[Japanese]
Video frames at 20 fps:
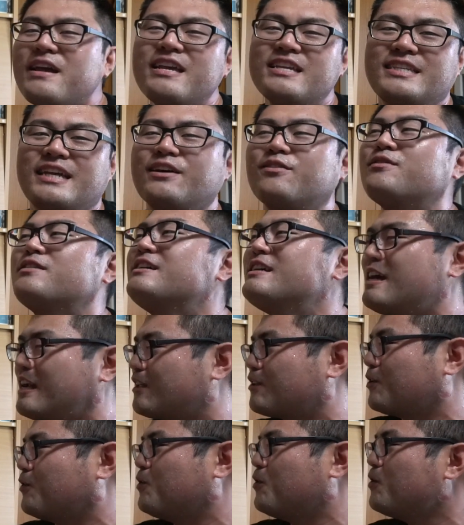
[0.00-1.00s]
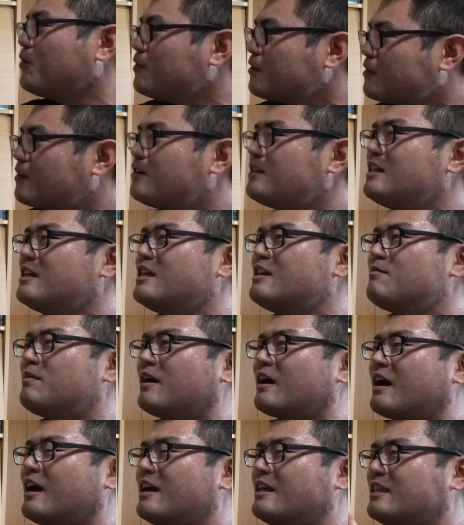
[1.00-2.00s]
き作品やなと。本当に
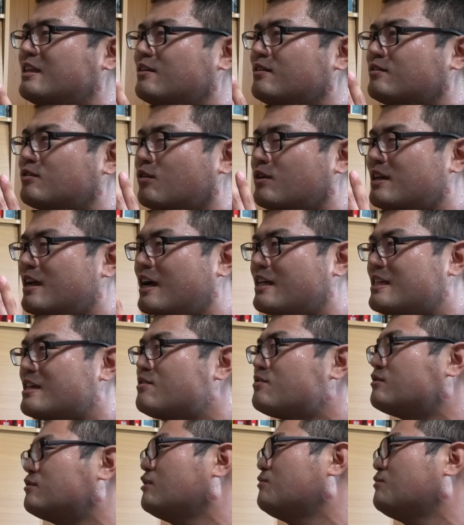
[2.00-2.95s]
今書いてるトリアージいくつ